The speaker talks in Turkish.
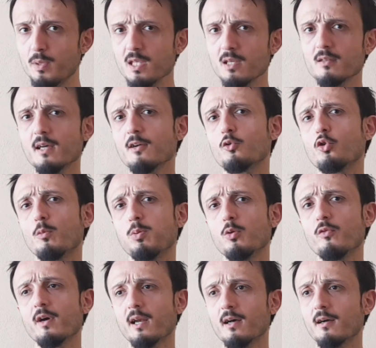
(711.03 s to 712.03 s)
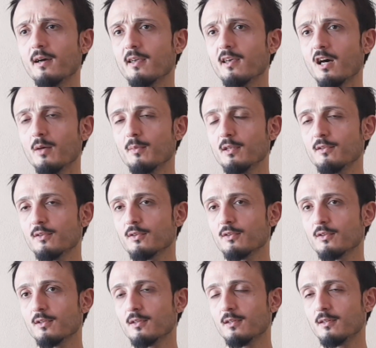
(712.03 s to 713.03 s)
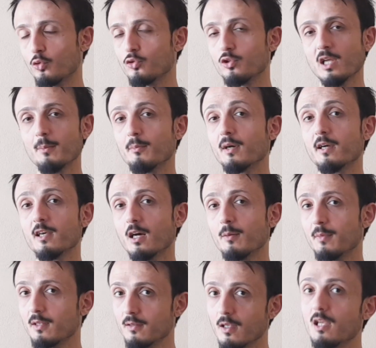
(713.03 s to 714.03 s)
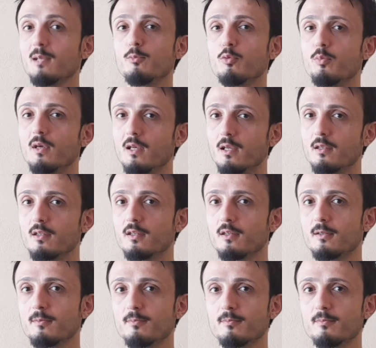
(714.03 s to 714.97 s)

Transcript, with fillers: birden kopu veren kıyamet türünden bir kıyamet değil bu belli ki.